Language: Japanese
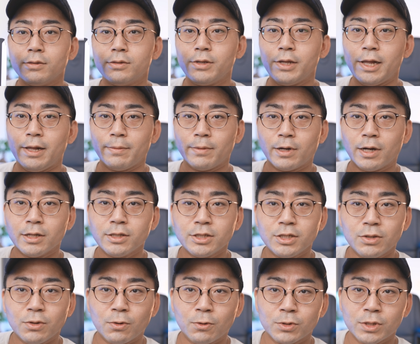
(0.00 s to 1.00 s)
次、肝
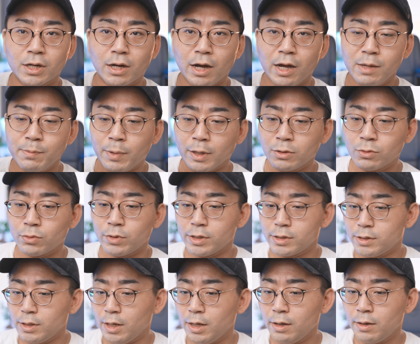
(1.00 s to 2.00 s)
心のこちら iPad で
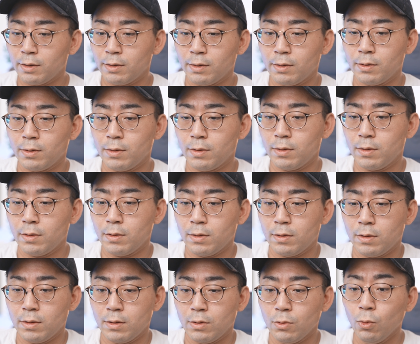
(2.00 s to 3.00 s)
すね。
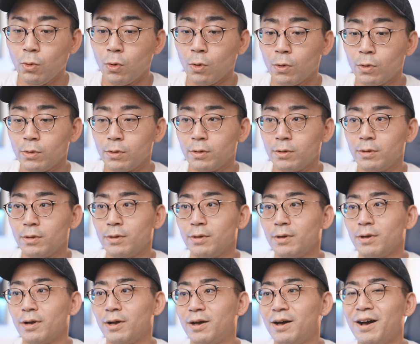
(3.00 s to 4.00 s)
お
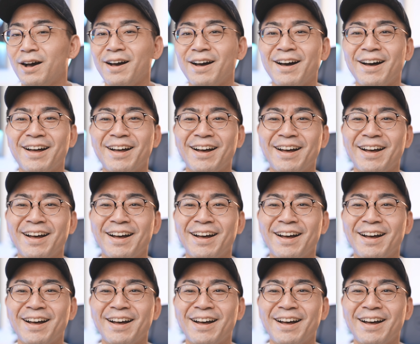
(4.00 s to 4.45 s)
か、